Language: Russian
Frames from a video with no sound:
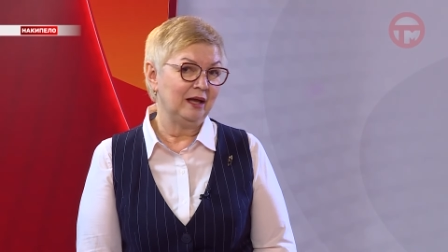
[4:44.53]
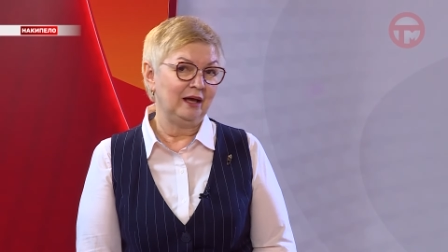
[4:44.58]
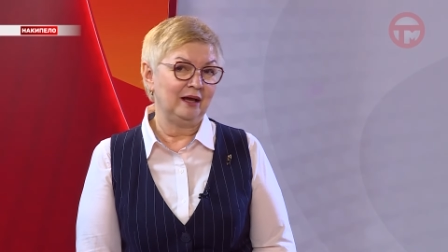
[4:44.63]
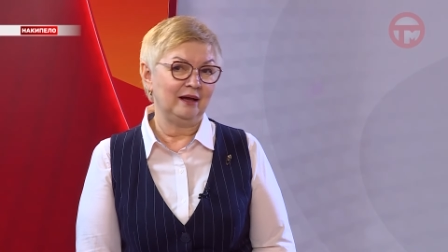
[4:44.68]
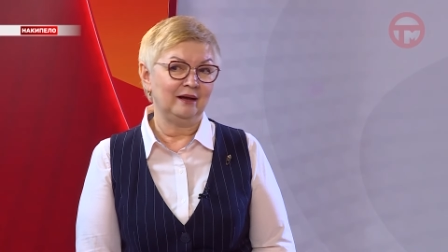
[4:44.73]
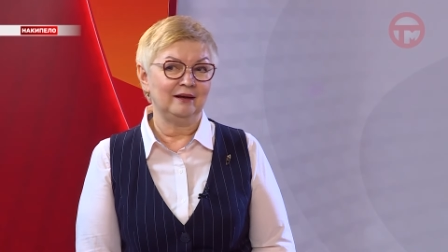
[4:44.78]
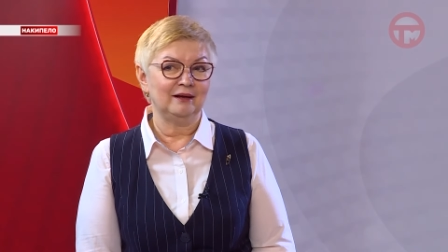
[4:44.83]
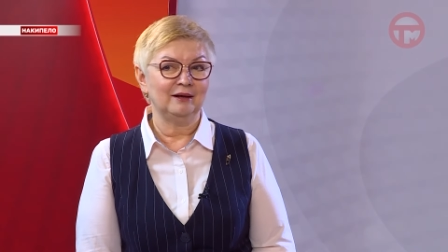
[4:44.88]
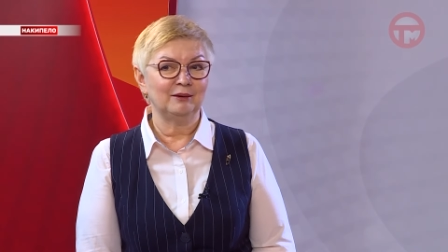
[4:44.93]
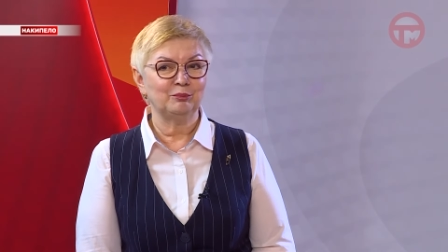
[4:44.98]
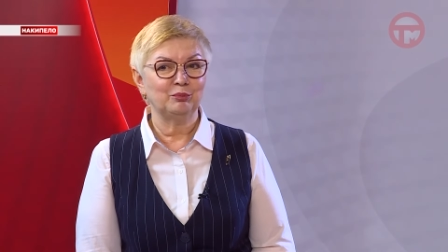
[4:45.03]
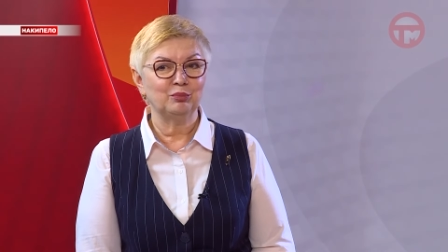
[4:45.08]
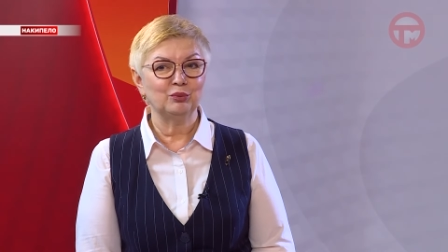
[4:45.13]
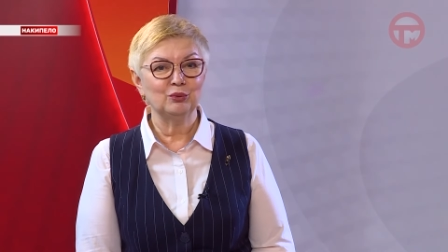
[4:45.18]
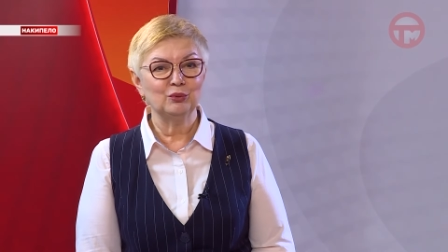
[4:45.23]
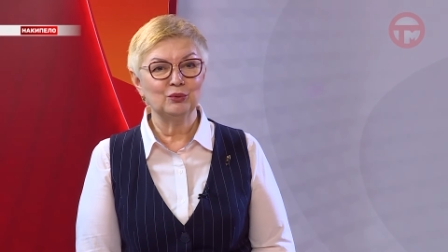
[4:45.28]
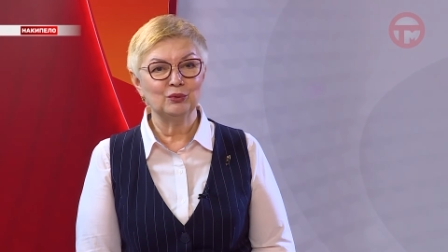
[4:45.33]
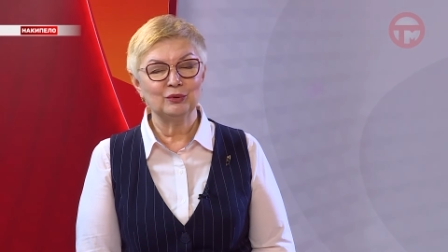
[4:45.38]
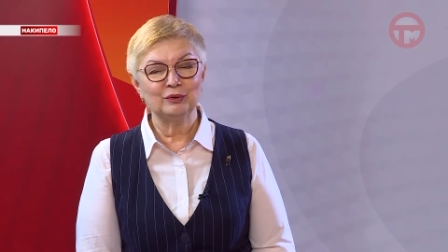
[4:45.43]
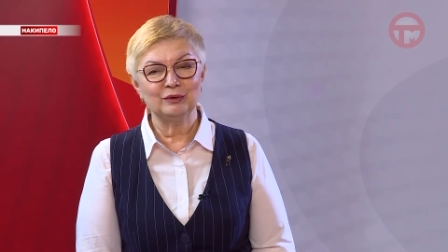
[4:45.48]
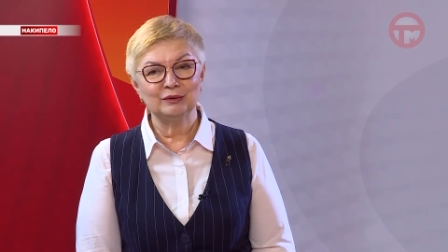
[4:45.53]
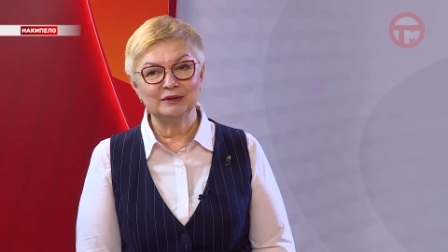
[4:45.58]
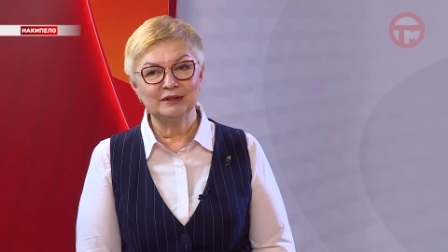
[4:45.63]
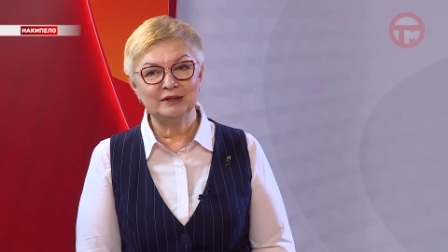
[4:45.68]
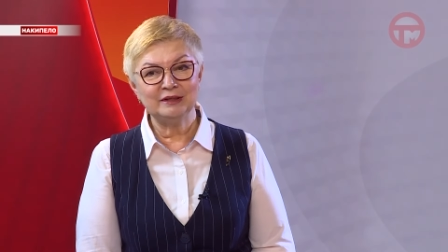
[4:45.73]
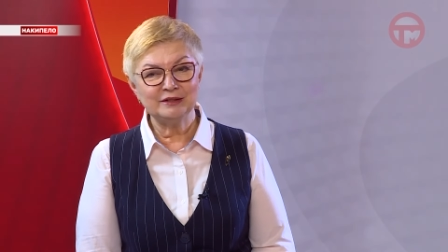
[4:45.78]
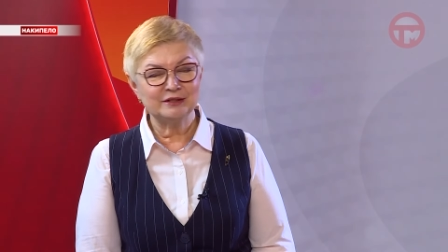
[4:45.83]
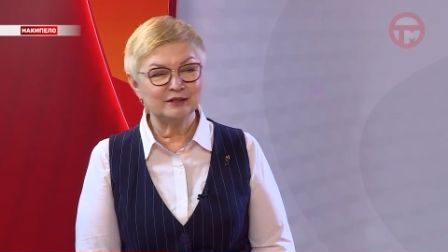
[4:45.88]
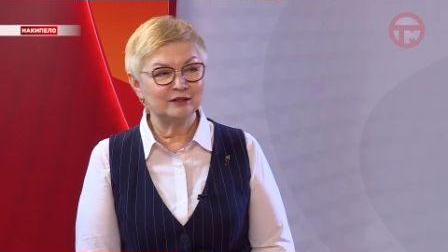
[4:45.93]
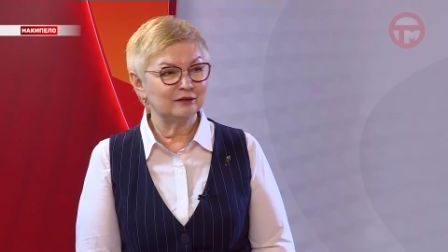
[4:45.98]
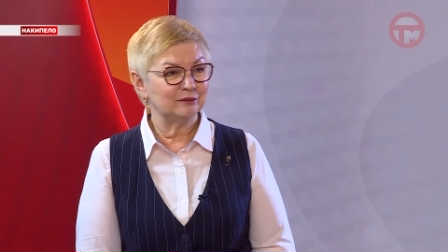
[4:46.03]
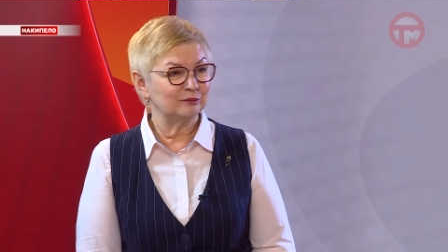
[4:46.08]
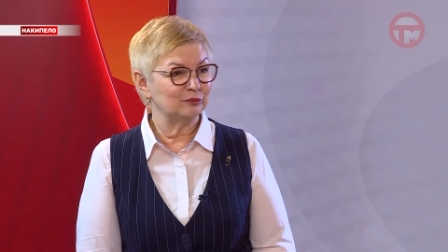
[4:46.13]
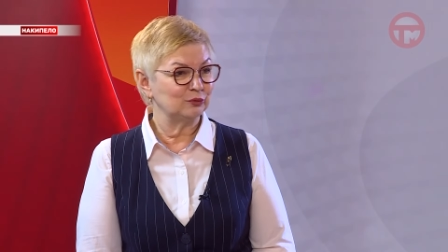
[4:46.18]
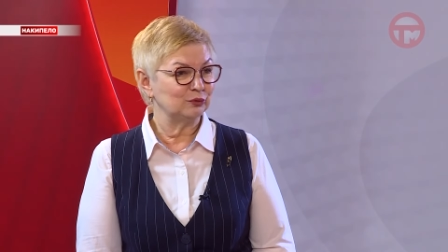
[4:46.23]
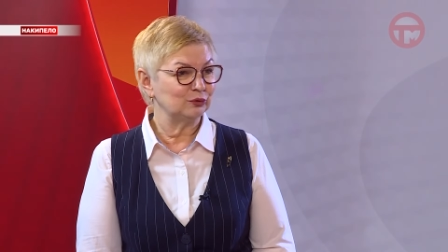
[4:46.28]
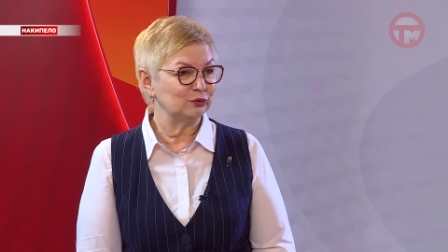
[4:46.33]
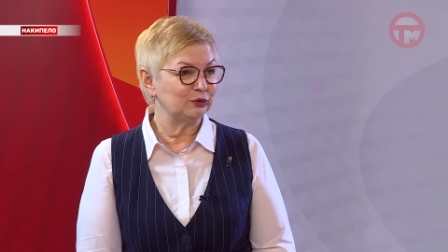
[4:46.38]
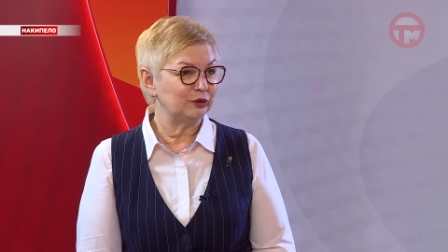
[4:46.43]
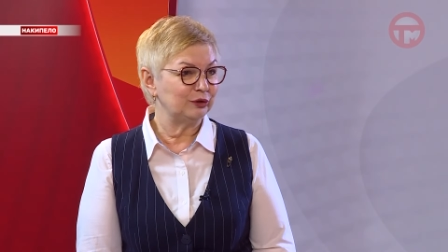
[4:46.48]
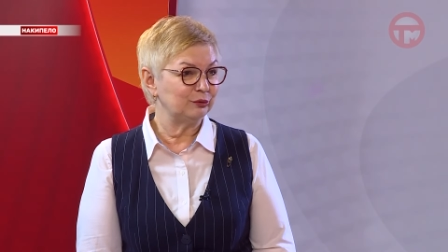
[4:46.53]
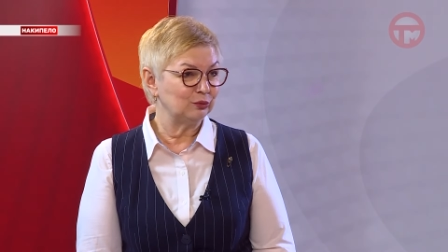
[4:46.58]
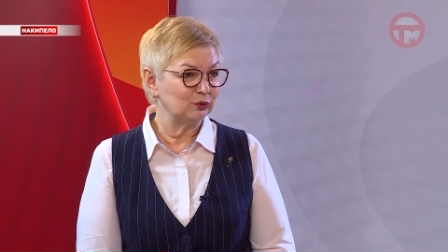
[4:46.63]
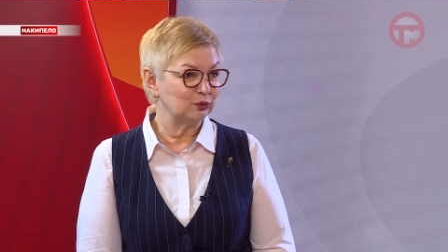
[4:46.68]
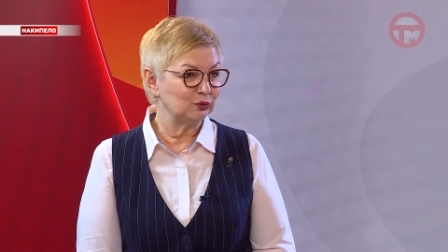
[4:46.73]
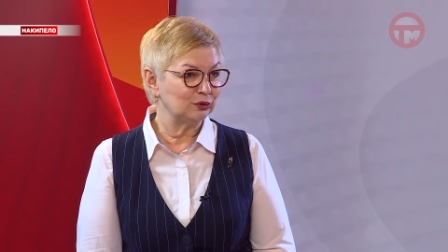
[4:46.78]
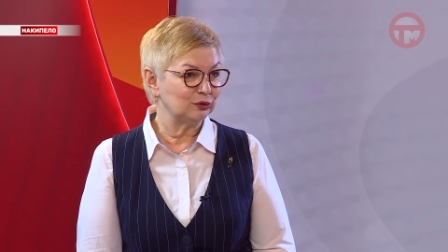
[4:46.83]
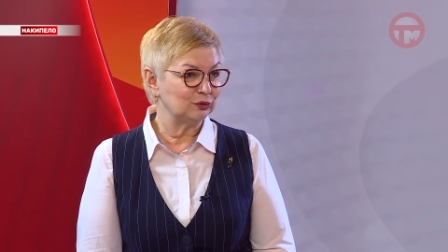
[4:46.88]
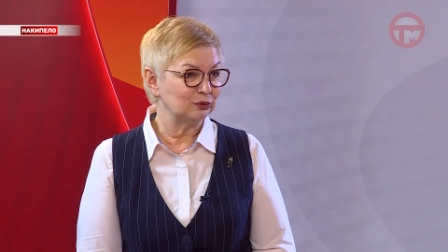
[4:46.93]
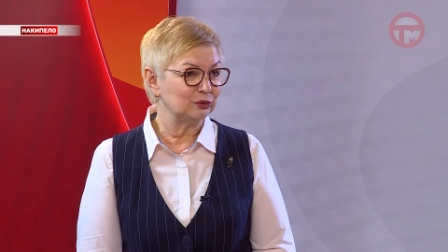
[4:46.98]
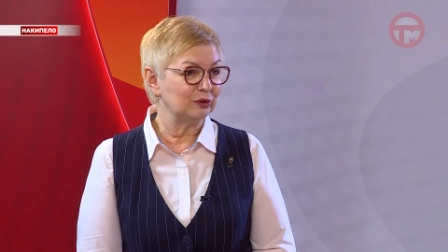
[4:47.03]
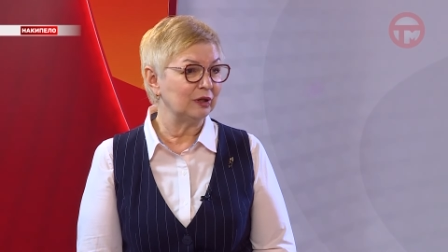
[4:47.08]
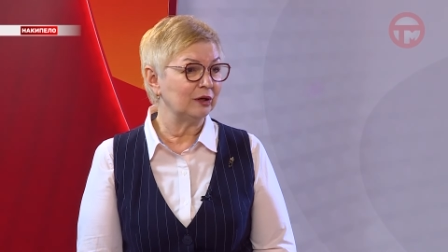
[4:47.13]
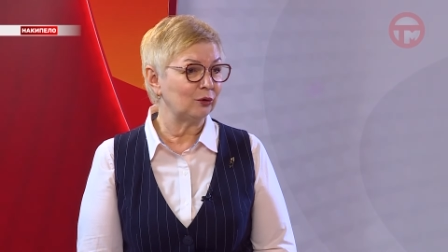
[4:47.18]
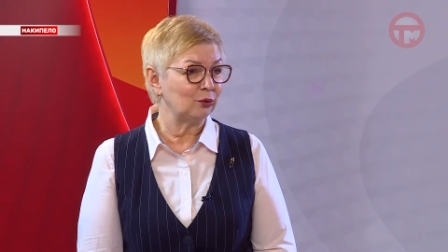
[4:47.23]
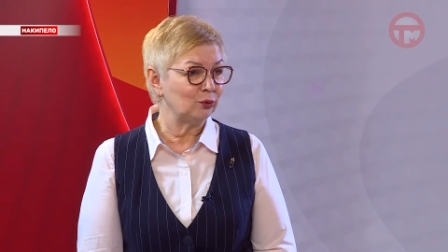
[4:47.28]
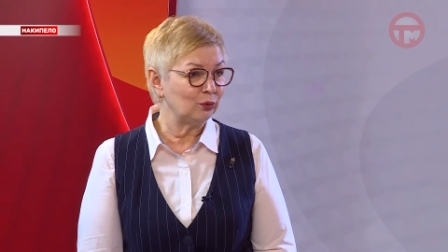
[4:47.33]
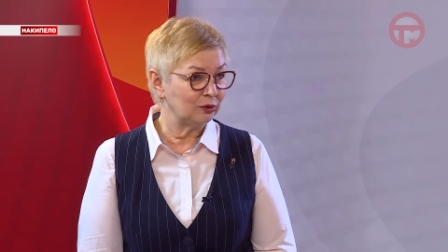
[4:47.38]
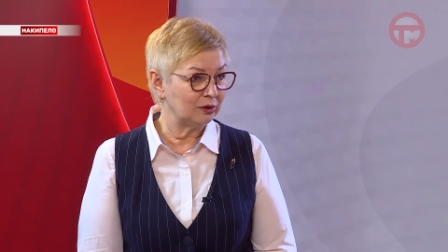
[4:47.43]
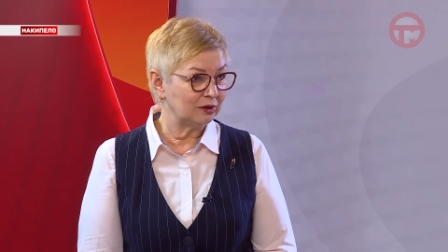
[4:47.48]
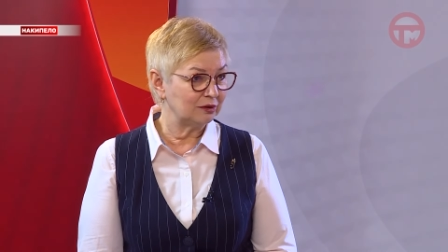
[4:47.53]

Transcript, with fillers: а, по длительному ремонту дорог,